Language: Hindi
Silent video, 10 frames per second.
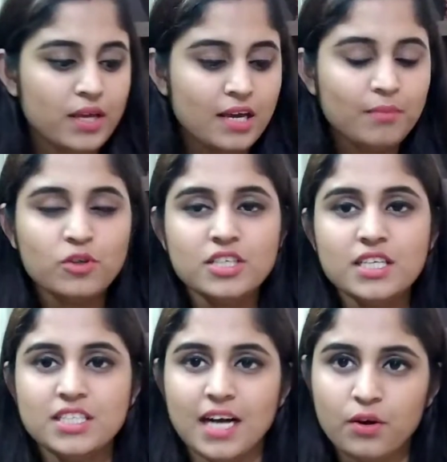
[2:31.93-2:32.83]
ये मुझे
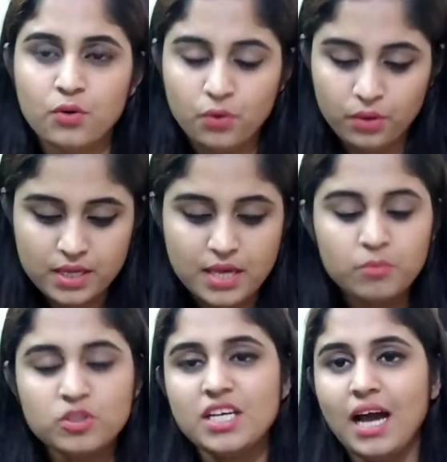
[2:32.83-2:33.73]
चारों ये
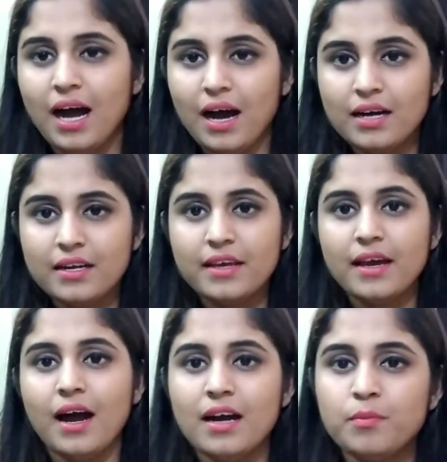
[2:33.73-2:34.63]
मुझे आठ के
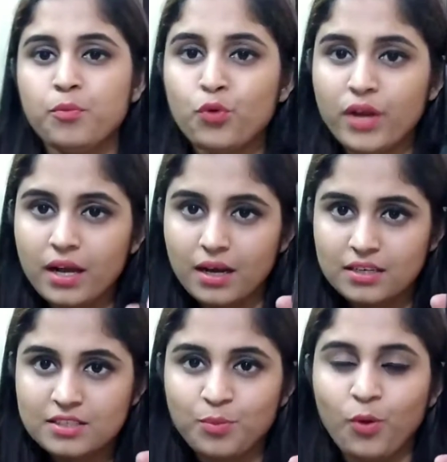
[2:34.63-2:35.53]
आठ पूरे
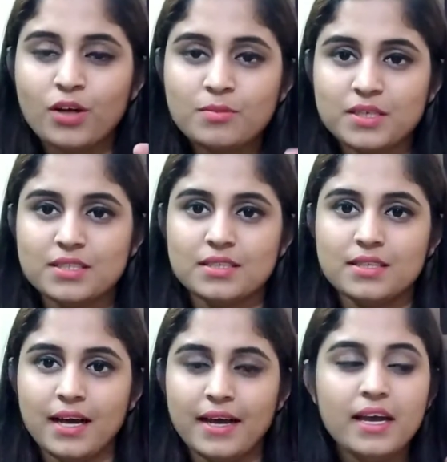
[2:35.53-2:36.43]
कलर्स बहुत
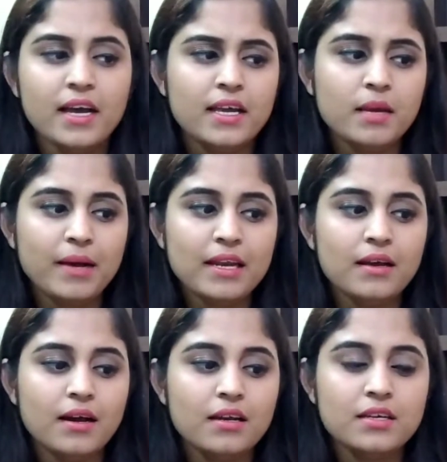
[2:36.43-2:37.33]
पसंद आए ये मैंने
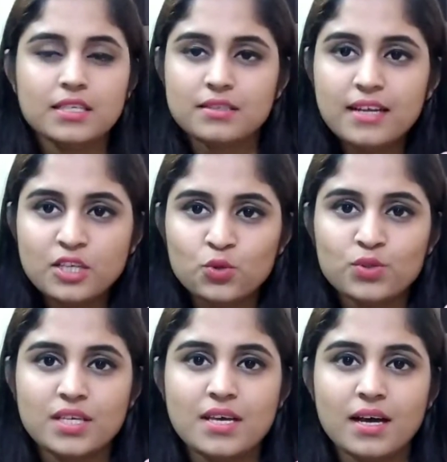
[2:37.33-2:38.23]
कलर इसलिए
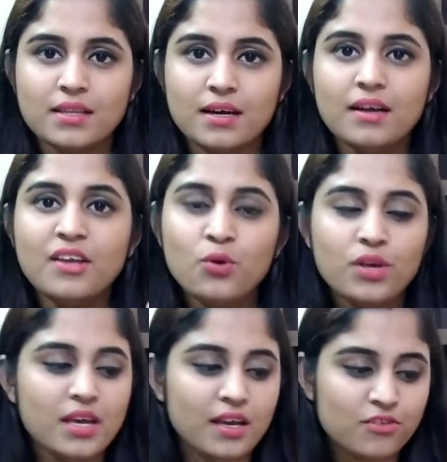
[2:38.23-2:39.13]
चूज़ किया था
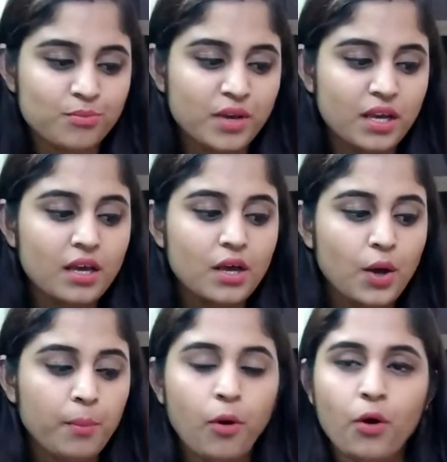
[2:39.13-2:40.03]
क्योंकि इसमें
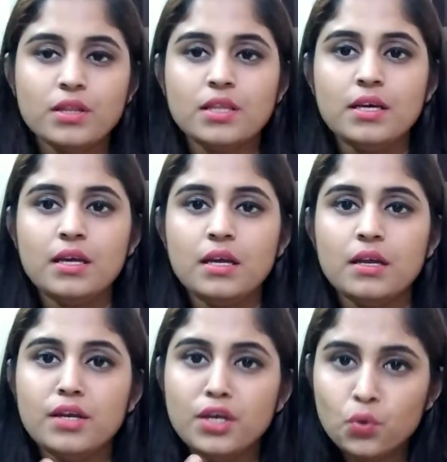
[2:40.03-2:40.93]
बहुत ही
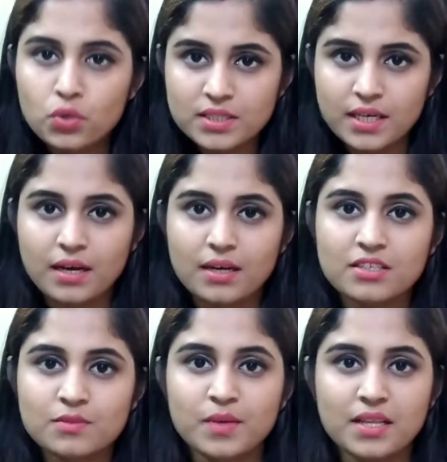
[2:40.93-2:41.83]
न्यूड से
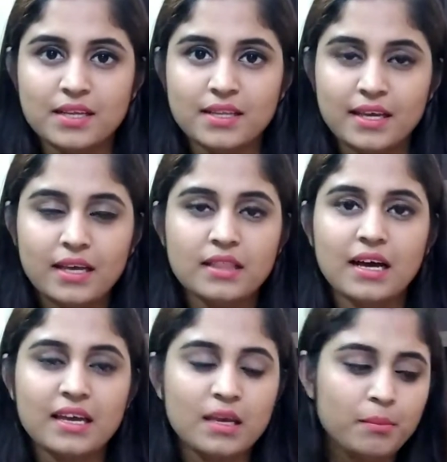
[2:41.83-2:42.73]
कलर्स मिलते थे
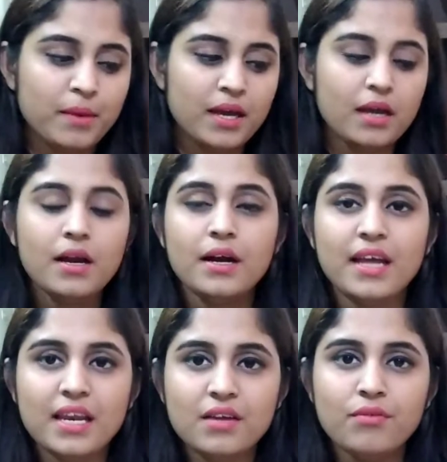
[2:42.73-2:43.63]
ताकि मैं
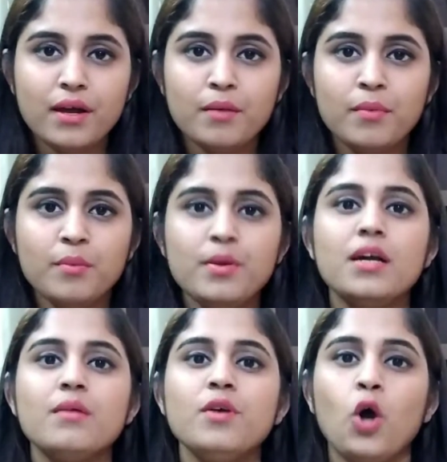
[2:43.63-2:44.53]
डेली वेयर में भी
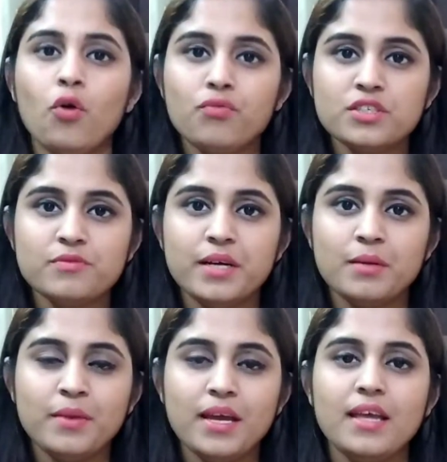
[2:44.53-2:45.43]
कभी ऑफिस
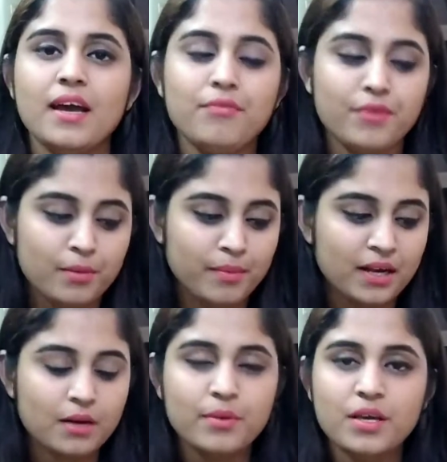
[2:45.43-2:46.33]
वेयर में या फिर मैं
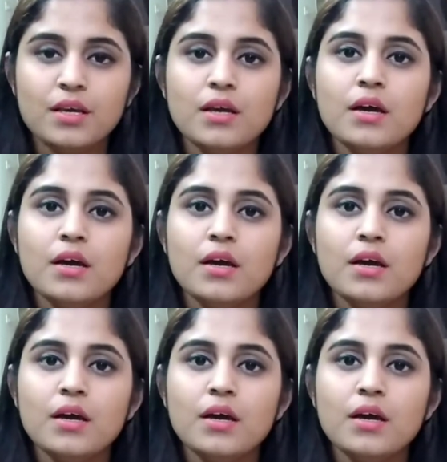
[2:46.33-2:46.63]
कभी